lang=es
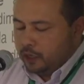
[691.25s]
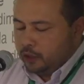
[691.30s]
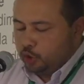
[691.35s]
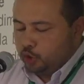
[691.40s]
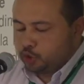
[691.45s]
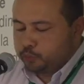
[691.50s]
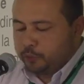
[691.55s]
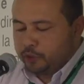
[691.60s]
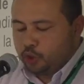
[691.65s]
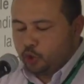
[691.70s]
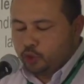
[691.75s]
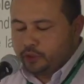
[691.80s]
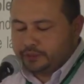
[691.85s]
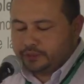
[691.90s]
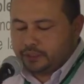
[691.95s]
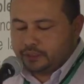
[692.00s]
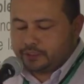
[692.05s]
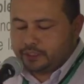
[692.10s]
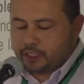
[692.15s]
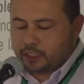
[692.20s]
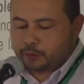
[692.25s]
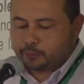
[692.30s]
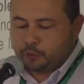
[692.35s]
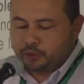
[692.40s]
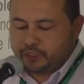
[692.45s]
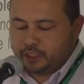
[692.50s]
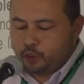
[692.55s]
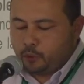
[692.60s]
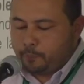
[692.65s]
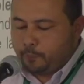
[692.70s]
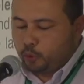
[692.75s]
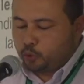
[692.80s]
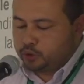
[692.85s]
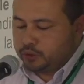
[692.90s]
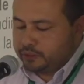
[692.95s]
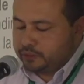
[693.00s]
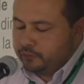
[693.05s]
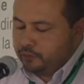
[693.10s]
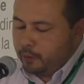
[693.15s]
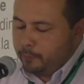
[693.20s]
Los periodistas que respondieron
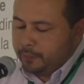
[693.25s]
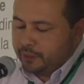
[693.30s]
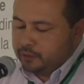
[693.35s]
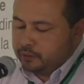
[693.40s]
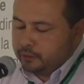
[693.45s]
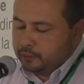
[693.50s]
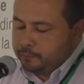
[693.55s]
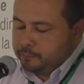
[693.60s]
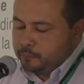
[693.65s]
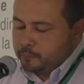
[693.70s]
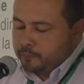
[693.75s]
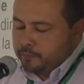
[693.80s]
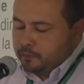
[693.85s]
positivamente